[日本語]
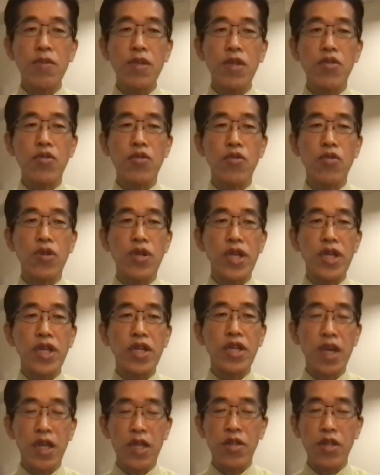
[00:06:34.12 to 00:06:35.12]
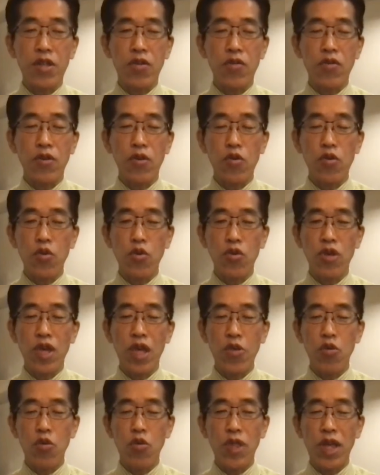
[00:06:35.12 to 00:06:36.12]
民と立憲という与党
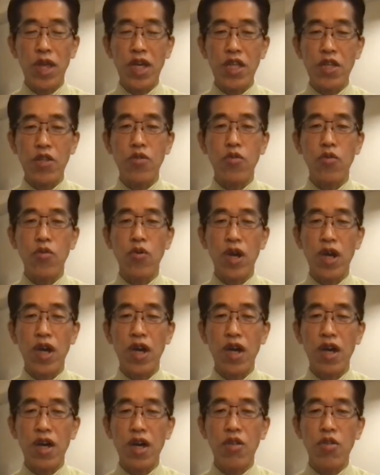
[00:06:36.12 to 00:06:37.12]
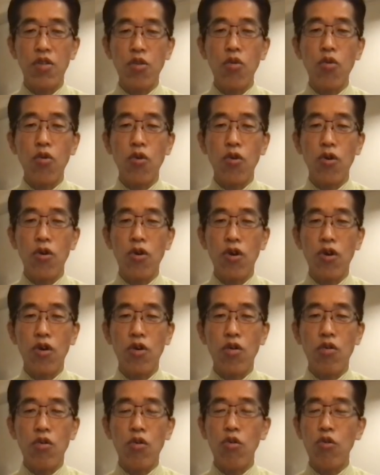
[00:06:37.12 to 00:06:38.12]
野党第一党がどう
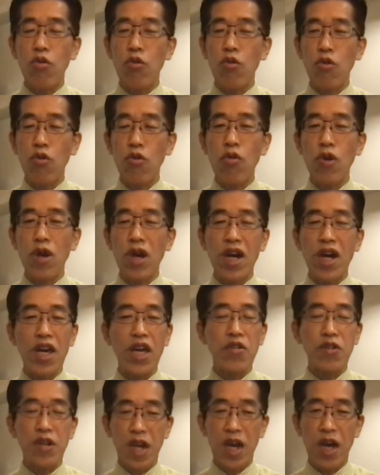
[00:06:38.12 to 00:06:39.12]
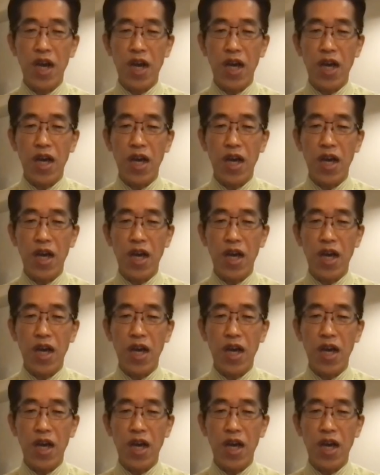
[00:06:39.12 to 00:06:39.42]
行動を変えるか、